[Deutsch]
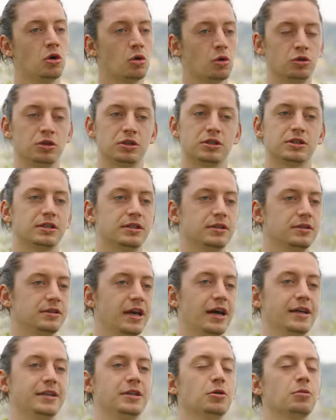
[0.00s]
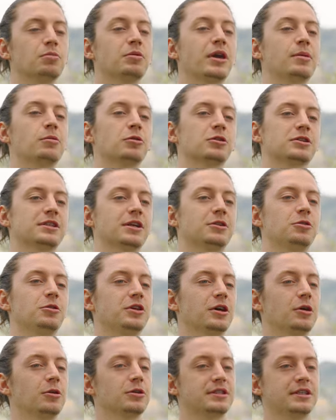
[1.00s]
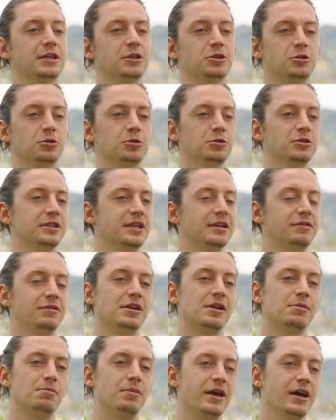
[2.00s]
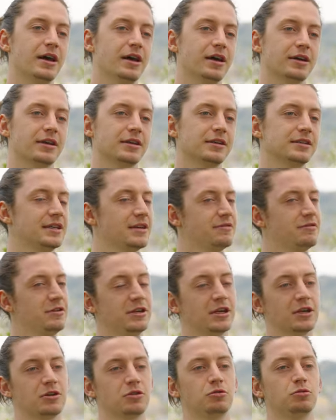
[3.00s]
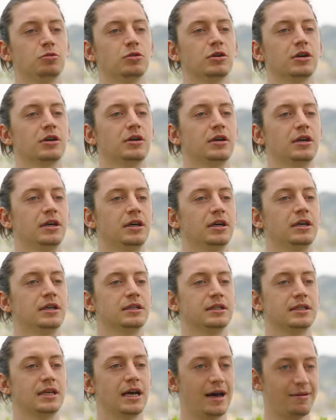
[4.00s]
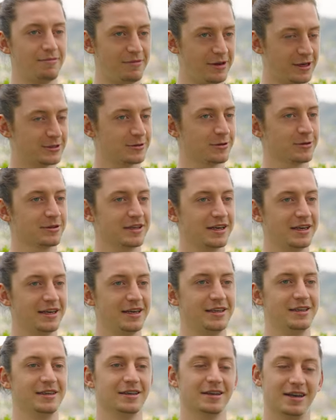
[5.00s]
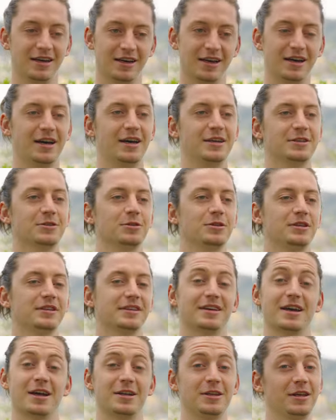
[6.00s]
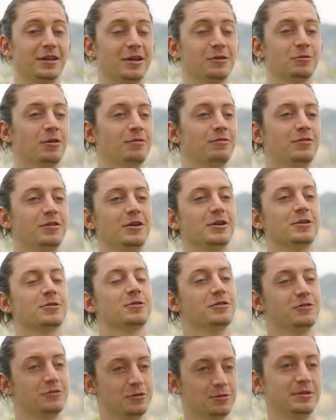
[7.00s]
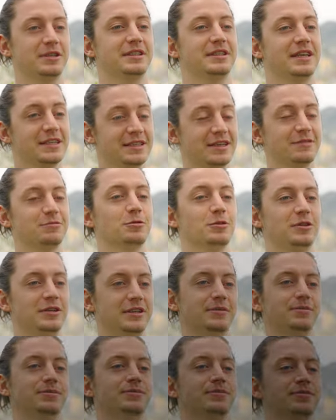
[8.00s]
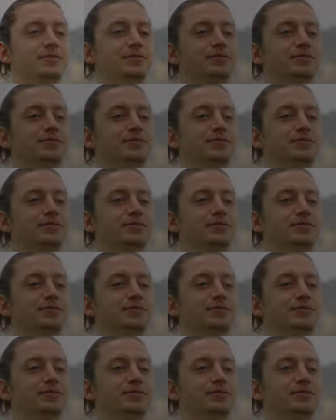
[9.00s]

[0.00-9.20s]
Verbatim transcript: Und ja, die Umgebung ist natürlich auch sehr schön, sehr viele Berge, sehr viel Natur, sehr abwechslungsreich. Also ich kann jeder nur empfehlen und ich fühle mich sehr, sehr wohl hier.